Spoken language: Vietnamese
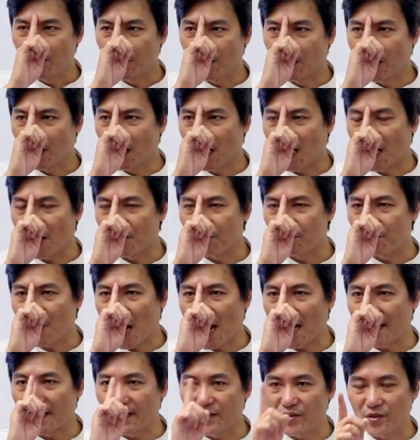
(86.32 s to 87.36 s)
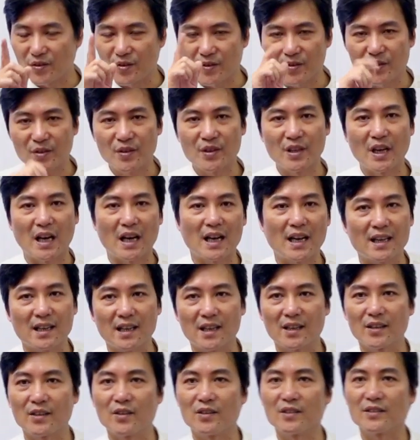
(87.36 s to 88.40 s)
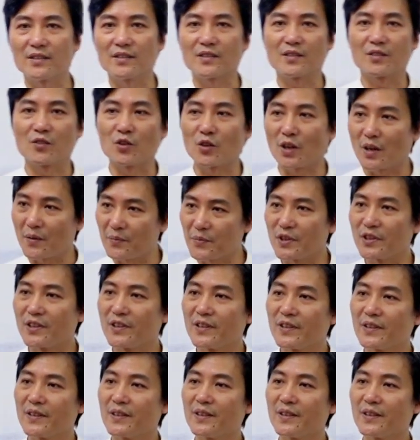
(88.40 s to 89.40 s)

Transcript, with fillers: chỉ cần làm ba cái chỗ thôi đã là tốt lắm rồi